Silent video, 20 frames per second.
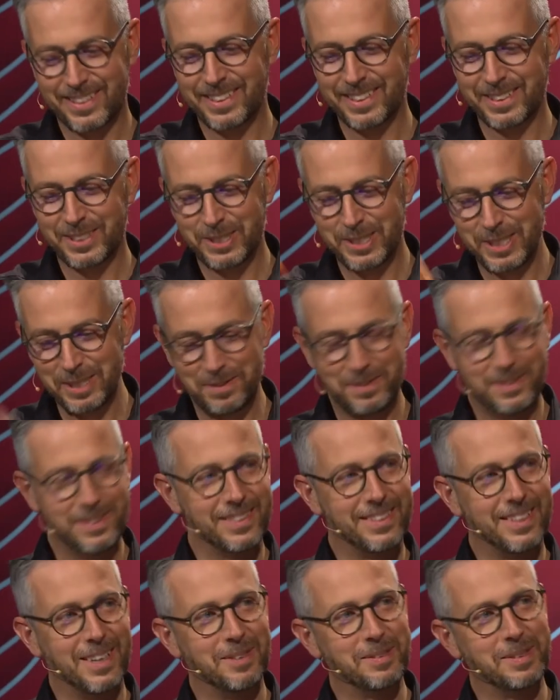des
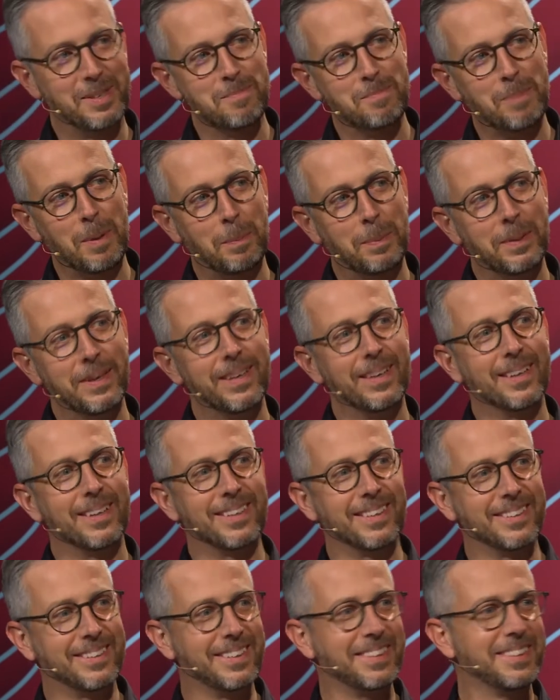Stiftes auf dem Papier,
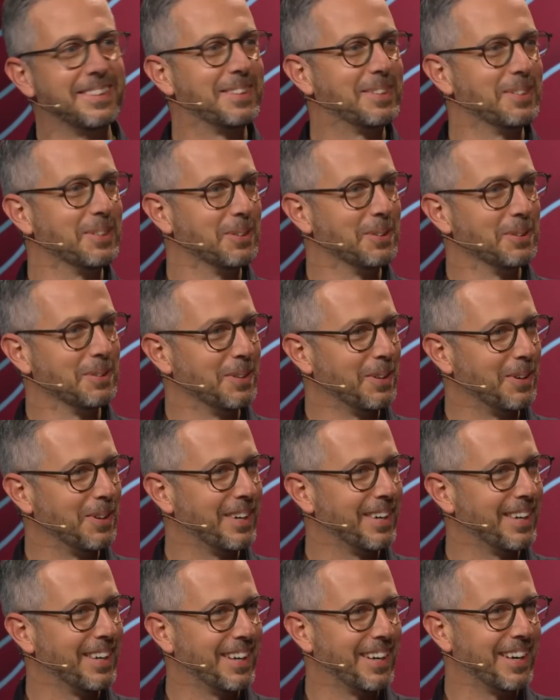das ist so
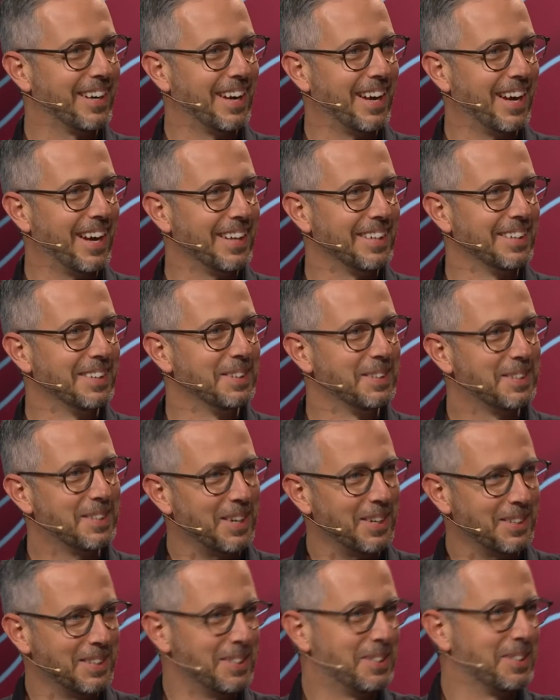noch ein
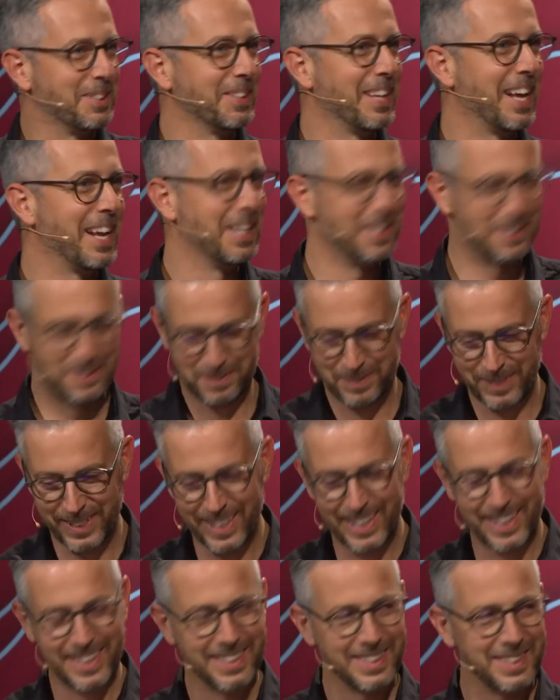traditionelles
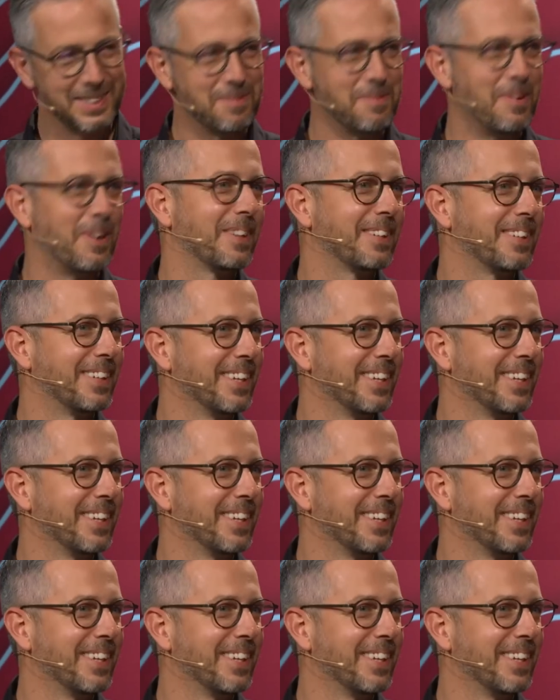Feeling, das macht